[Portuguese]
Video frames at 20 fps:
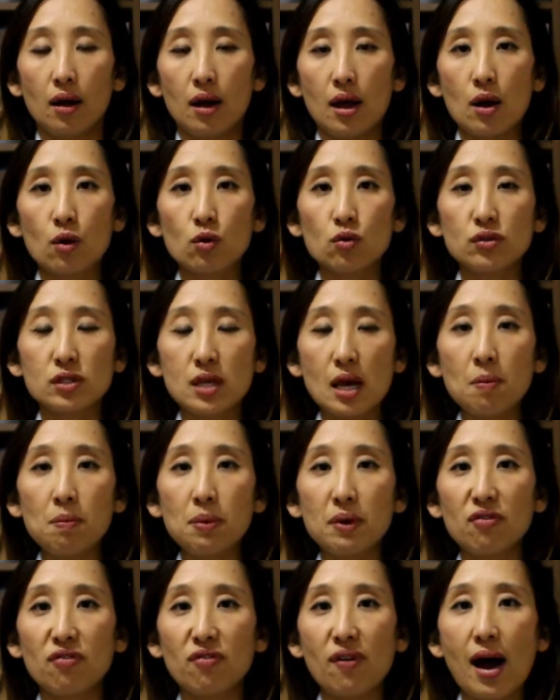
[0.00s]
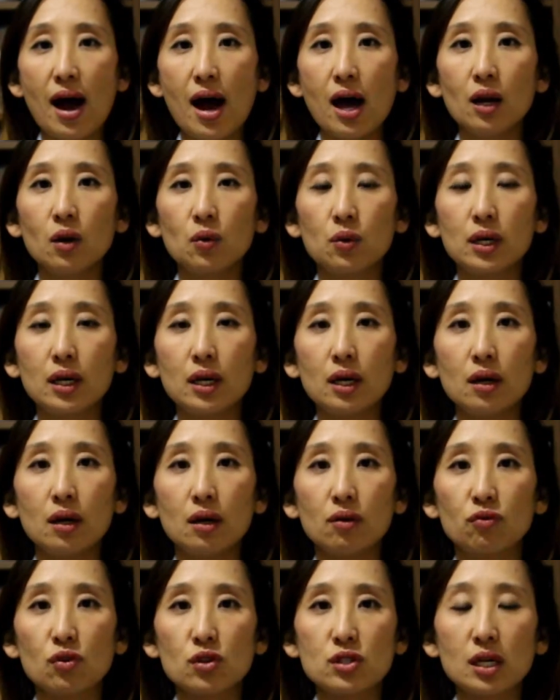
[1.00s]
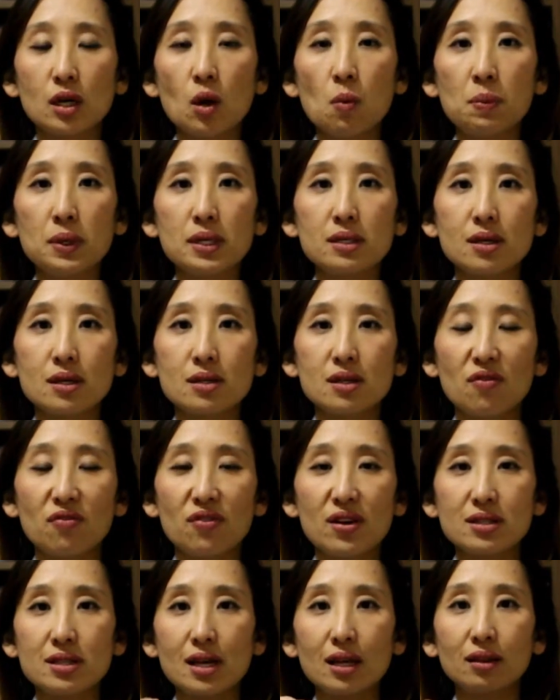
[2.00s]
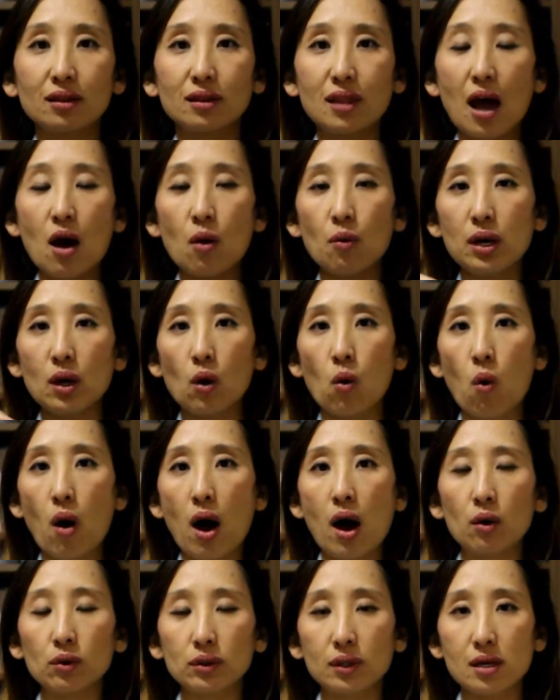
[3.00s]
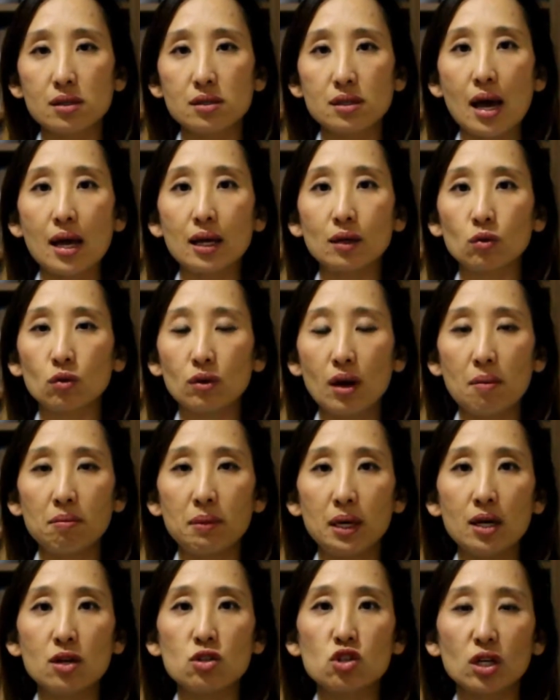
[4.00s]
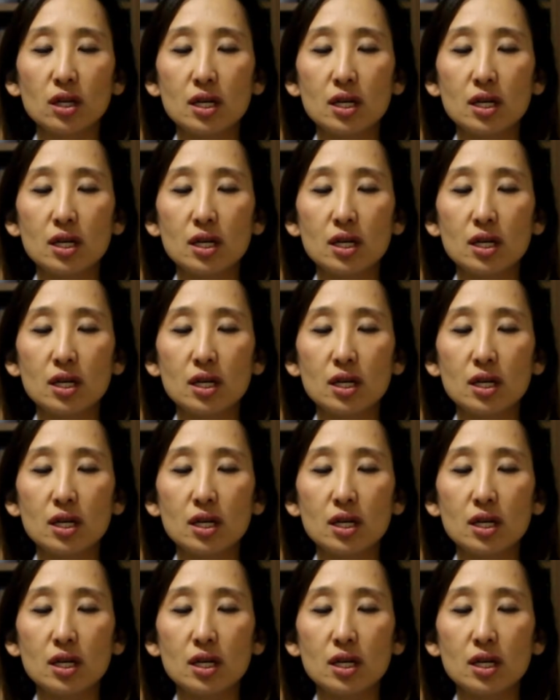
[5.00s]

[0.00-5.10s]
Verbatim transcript: Eu sempre falo que você não precisa fazer tal e qual tá saindo na mídia,